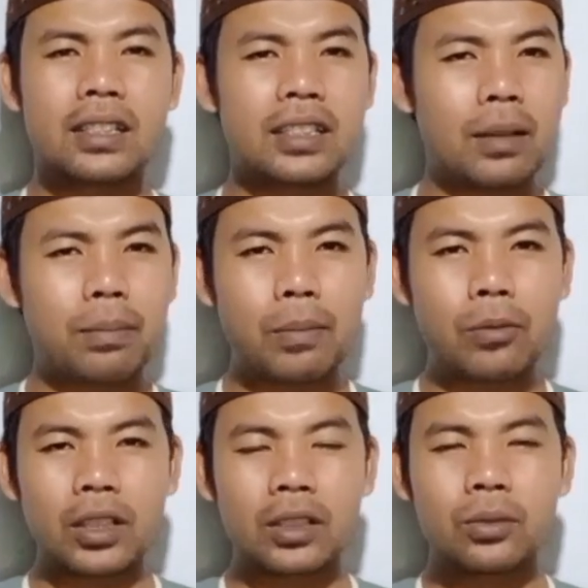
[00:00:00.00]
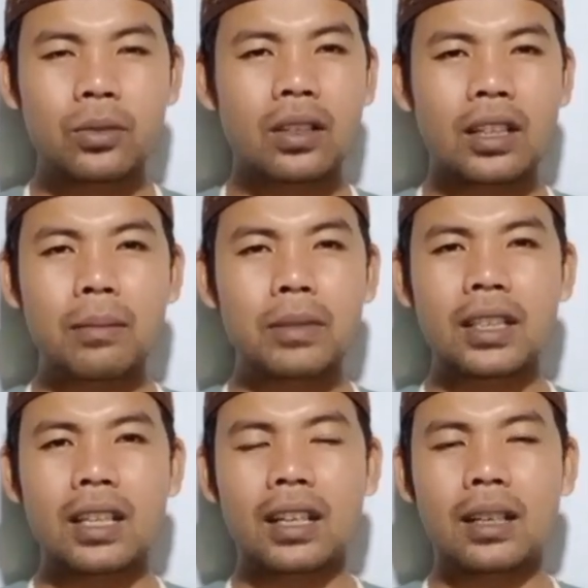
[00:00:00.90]
Siapapun itu kami
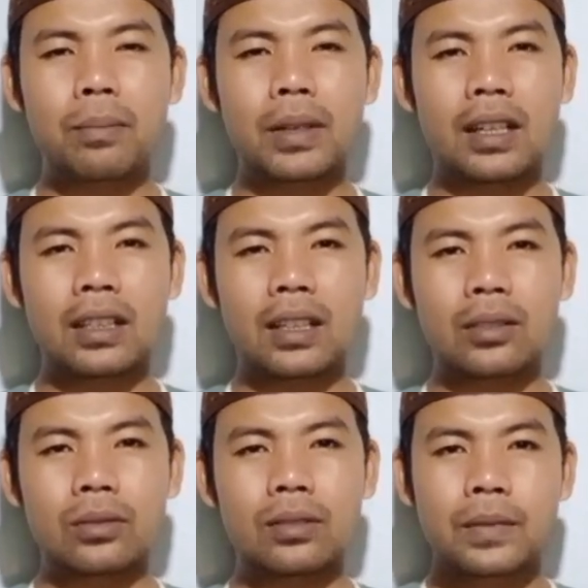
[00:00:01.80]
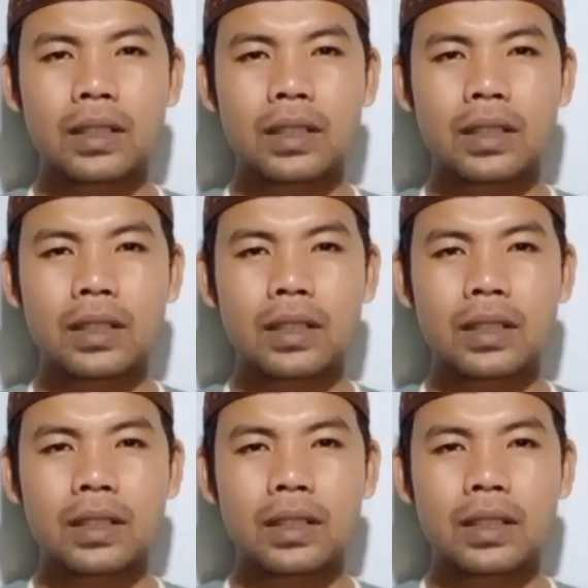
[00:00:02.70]
tidak akan pernah takut.